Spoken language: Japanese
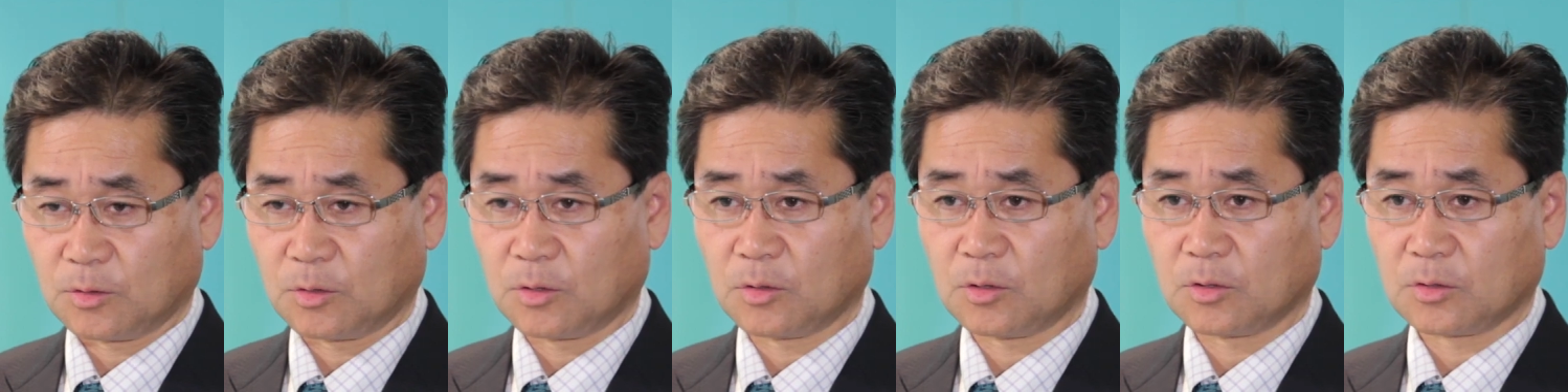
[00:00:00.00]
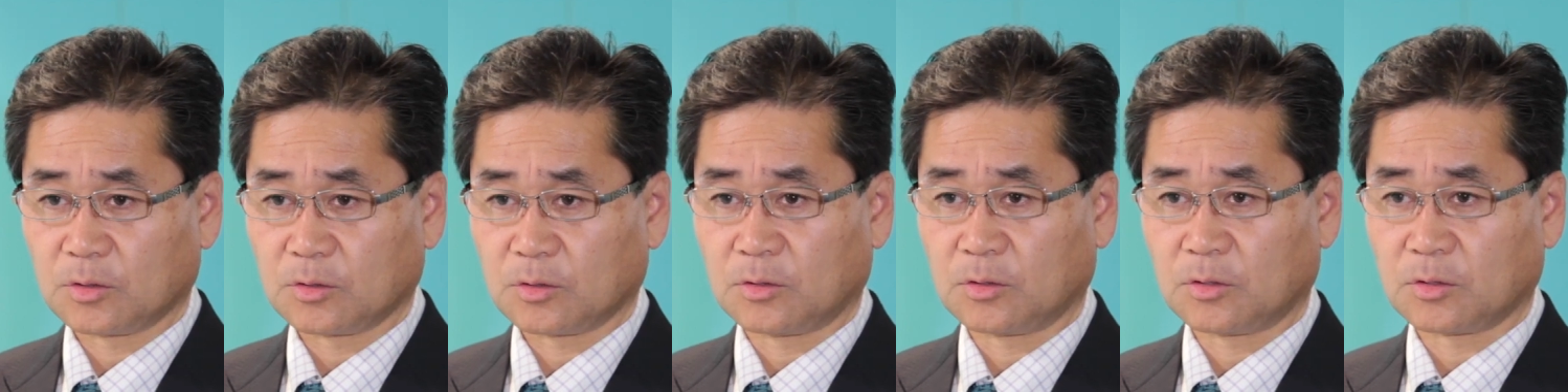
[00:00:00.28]

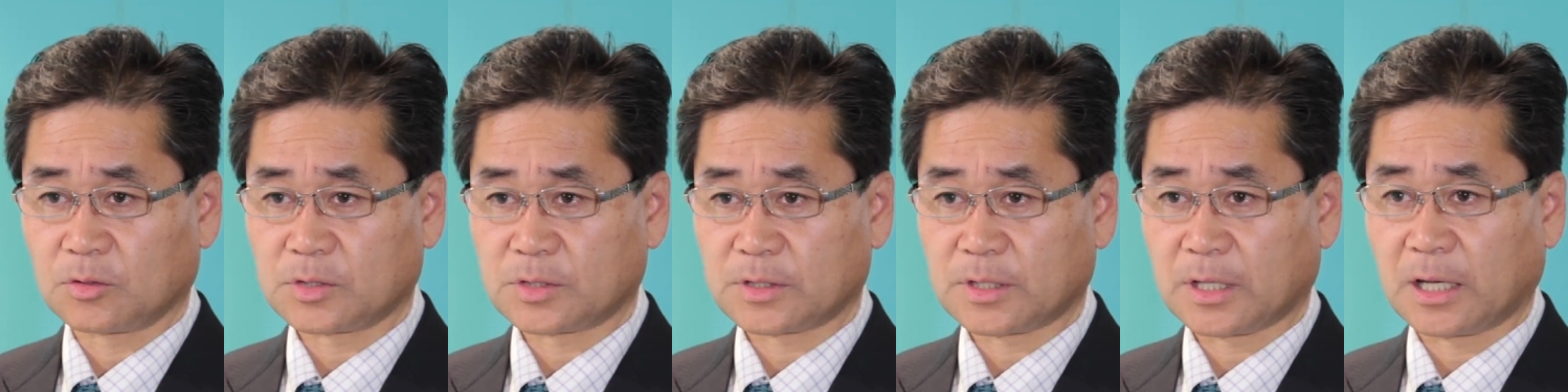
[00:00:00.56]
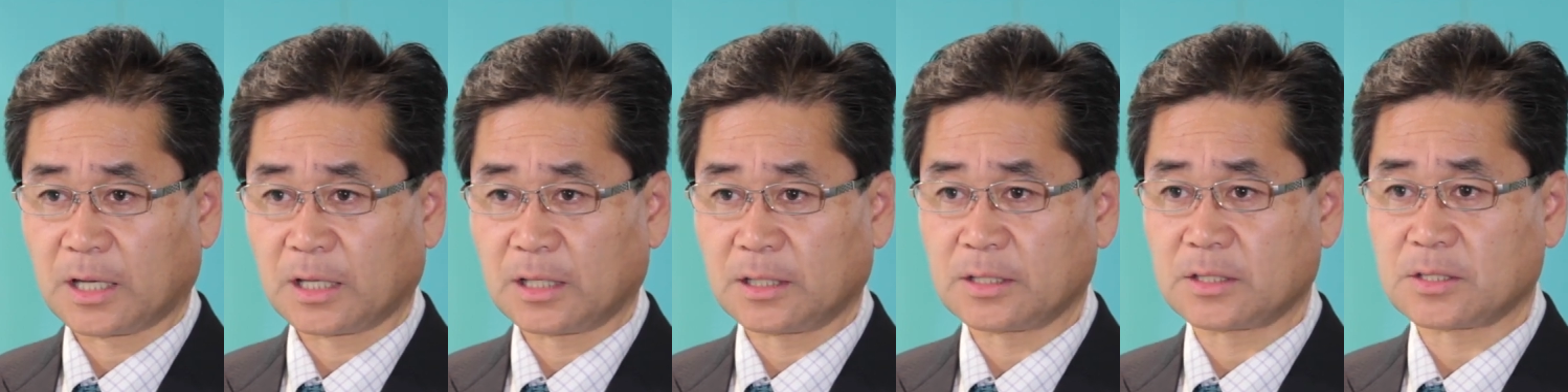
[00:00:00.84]
を主
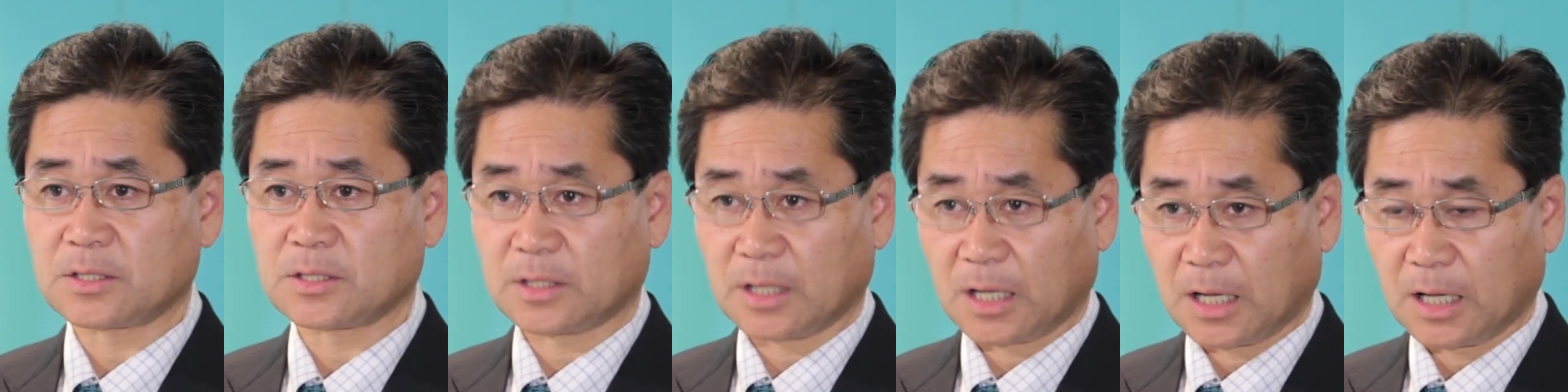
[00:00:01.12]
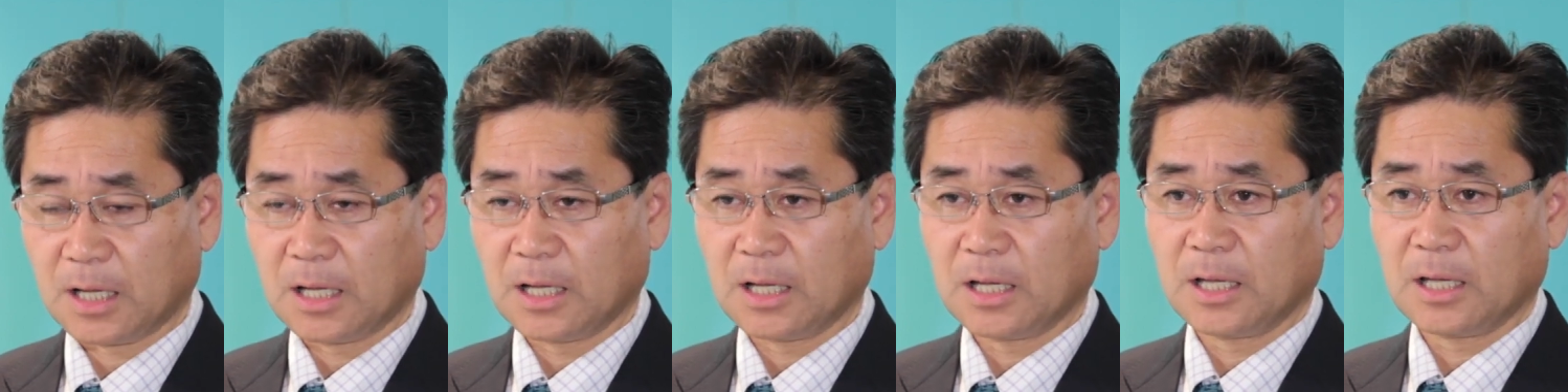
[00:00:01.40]
体にし
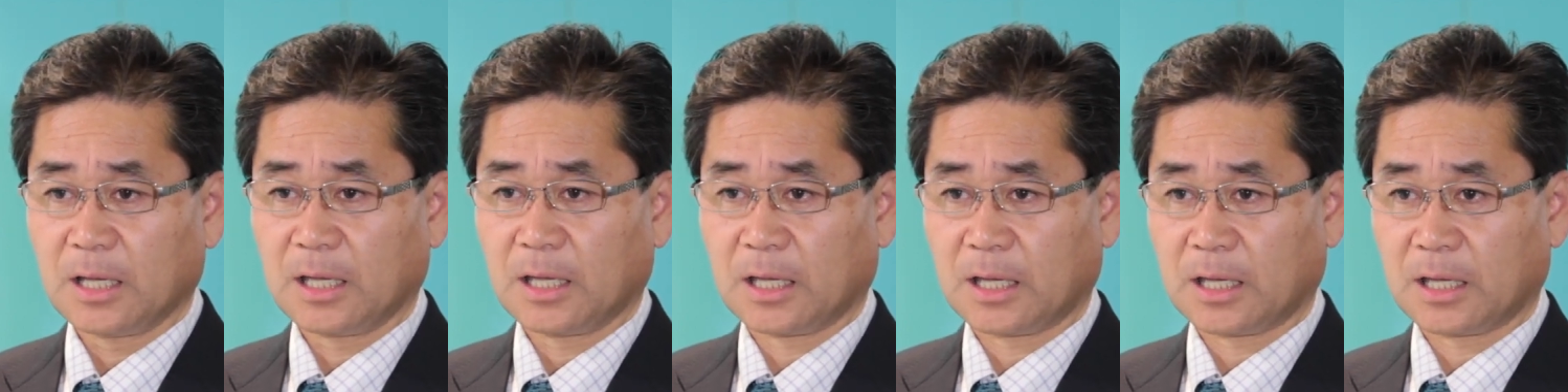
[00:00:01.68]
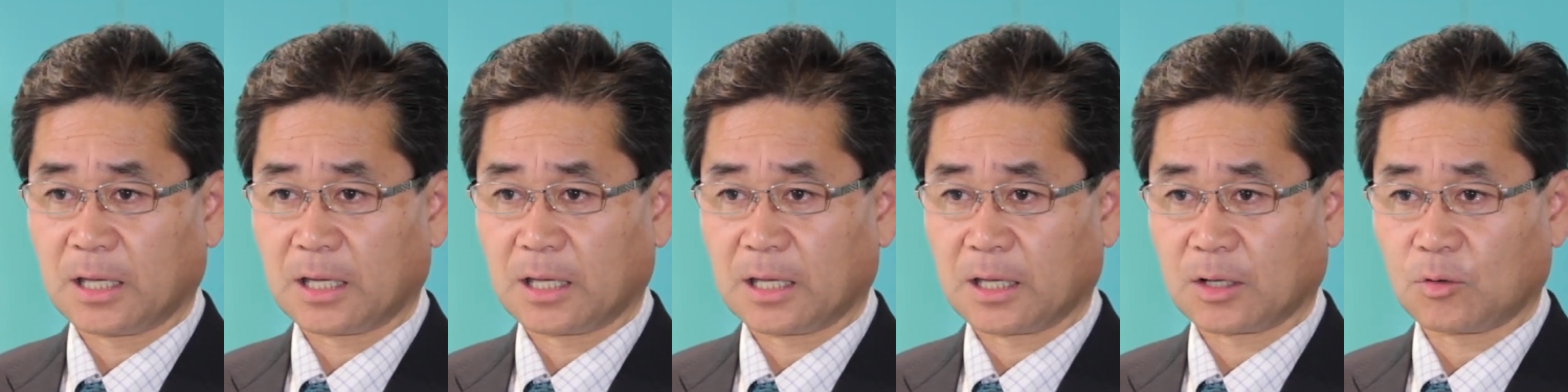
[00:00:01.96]
た、
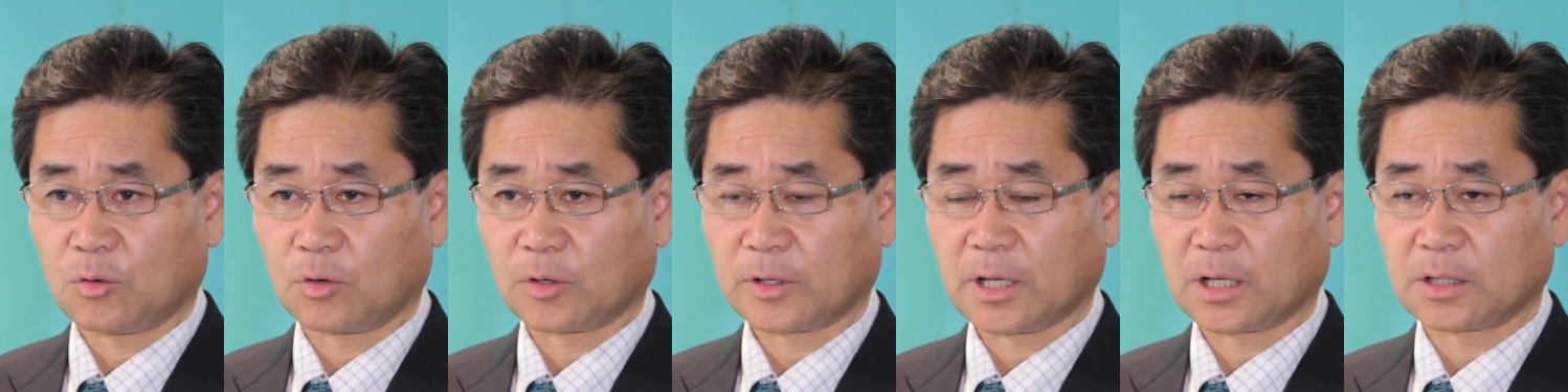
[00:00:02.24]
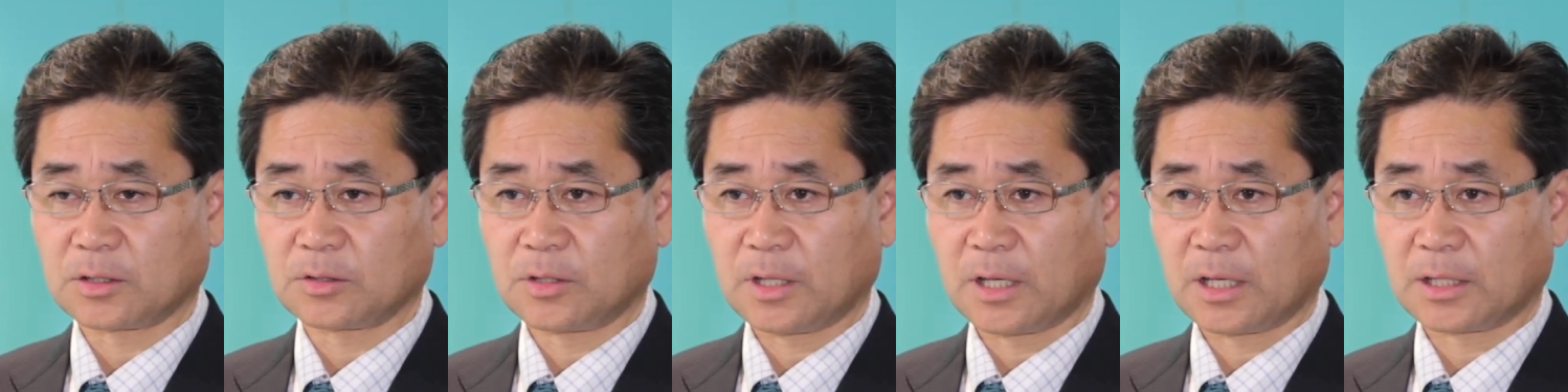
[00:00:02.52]
えー、顧
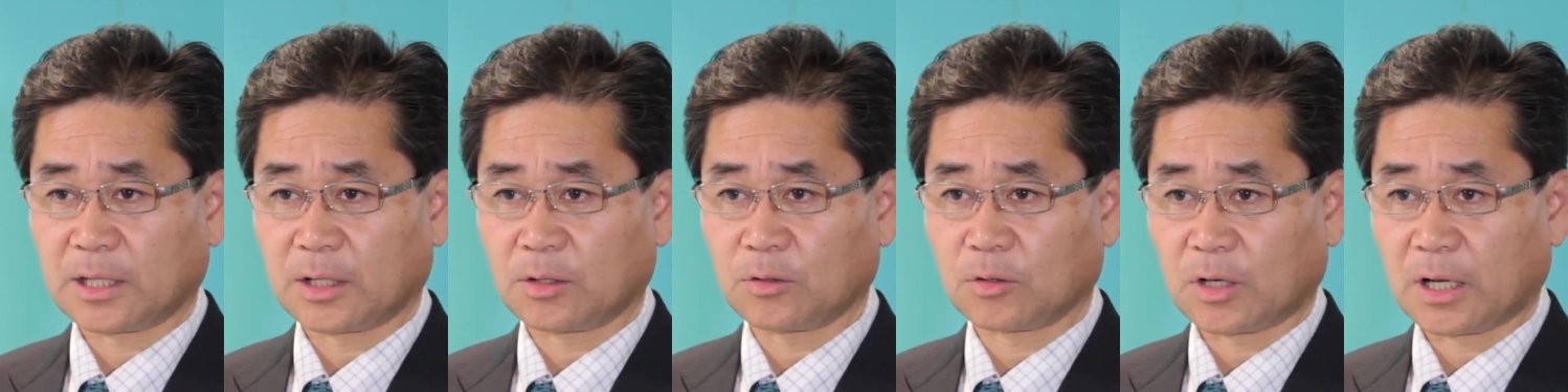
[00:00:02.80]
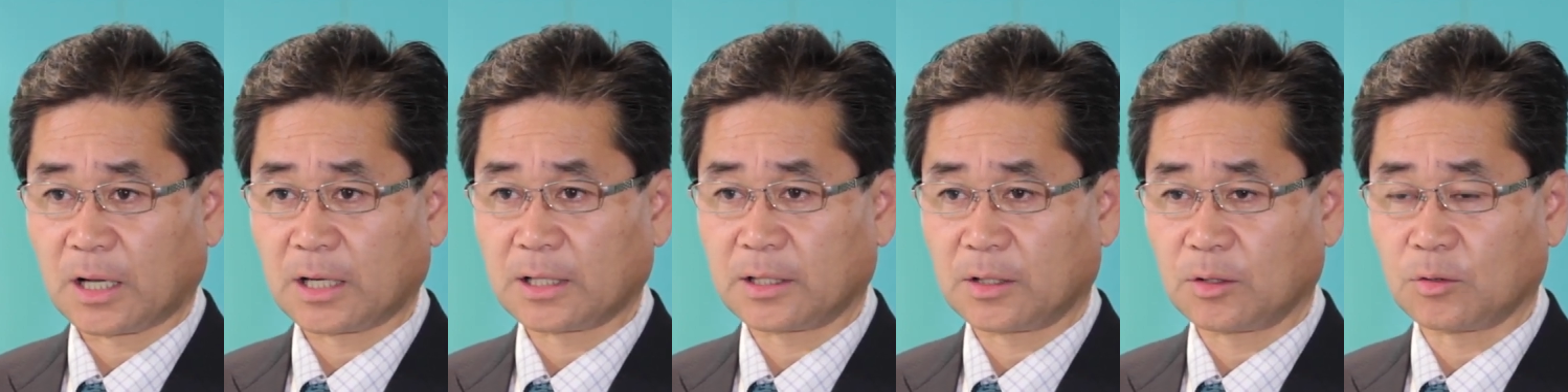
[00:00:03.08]
客データの
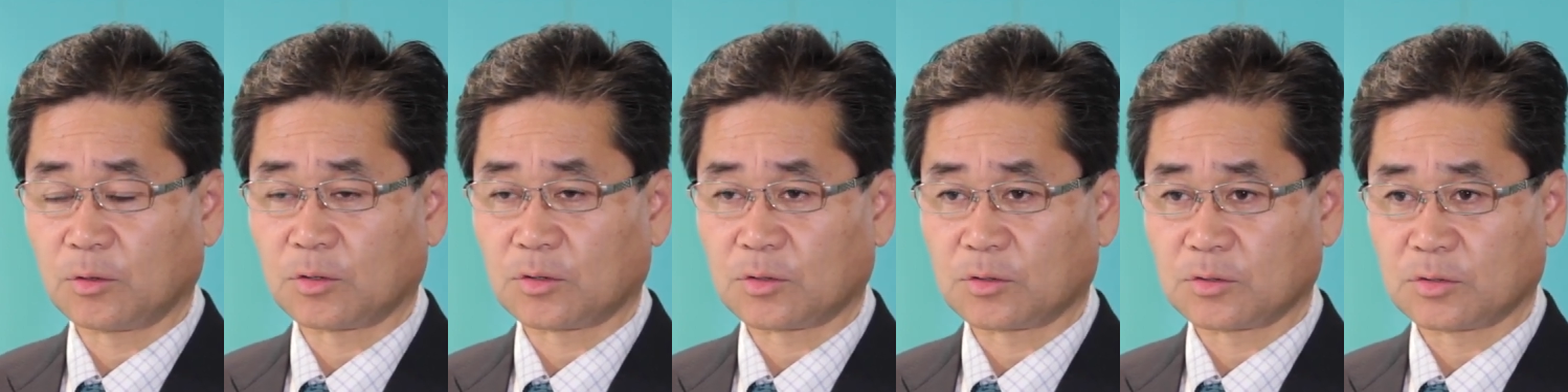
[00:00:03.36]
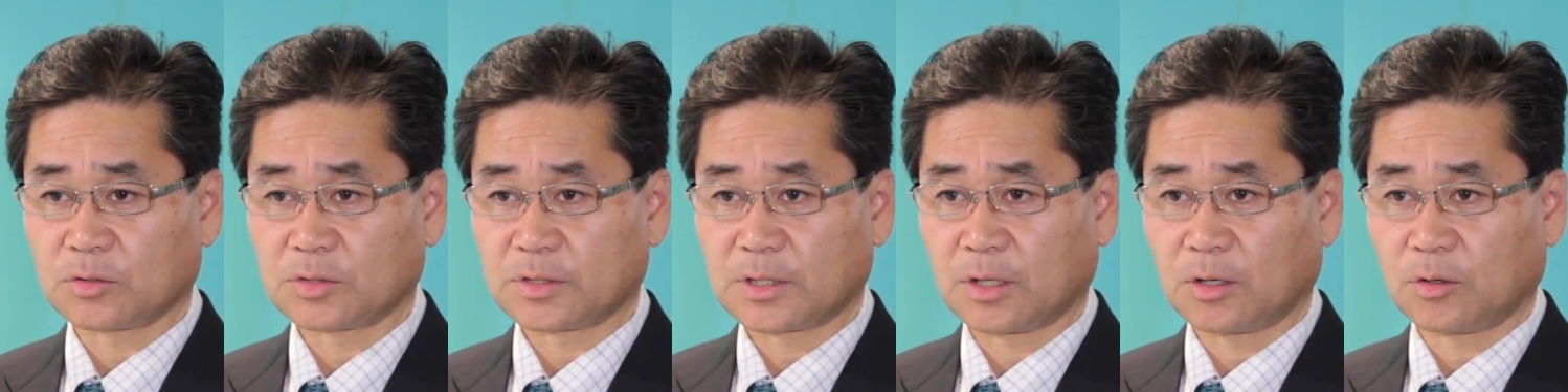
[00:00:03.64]
管理
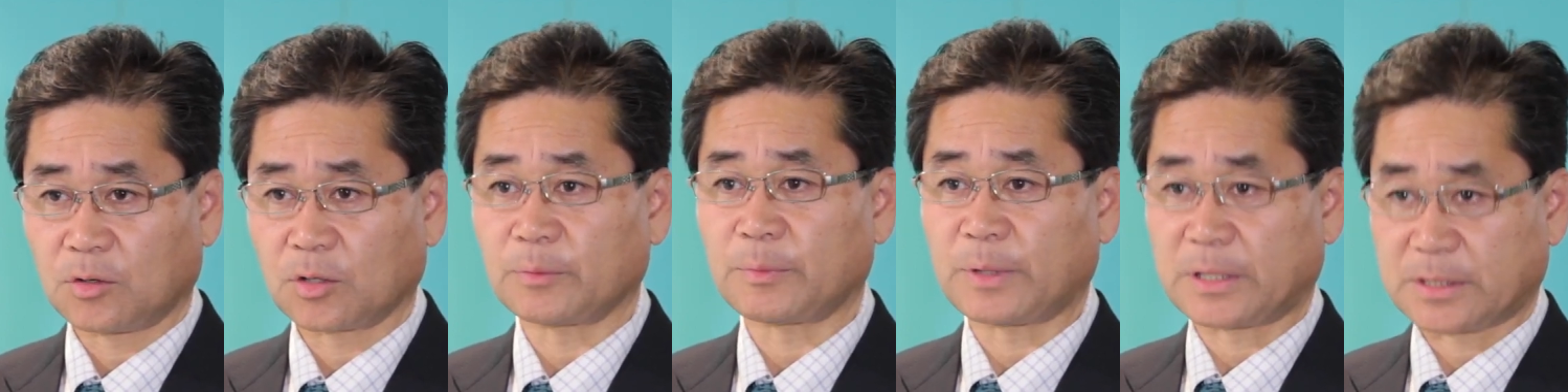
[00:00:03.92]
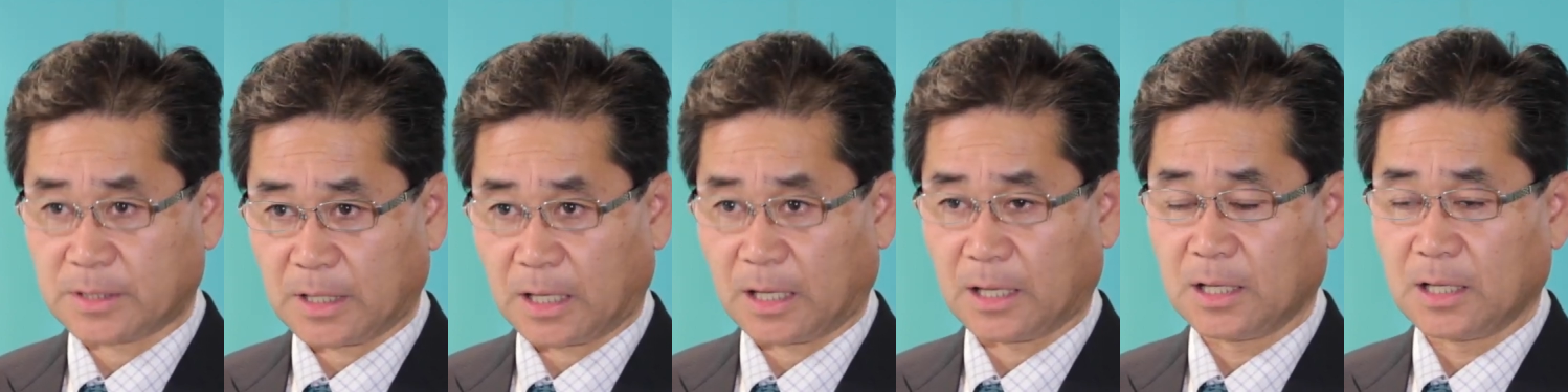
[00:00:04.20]
をしておりま
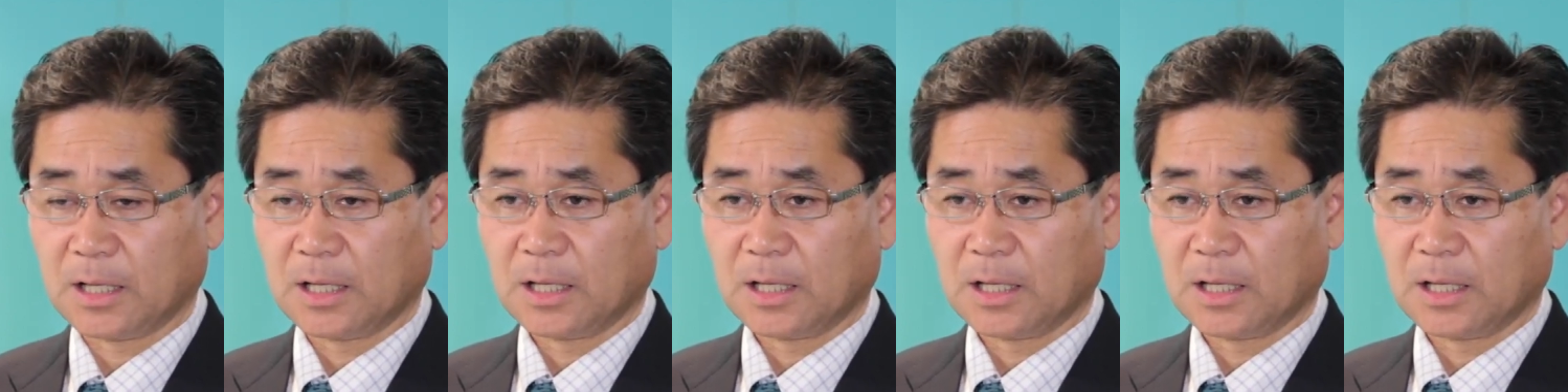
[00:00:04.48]
した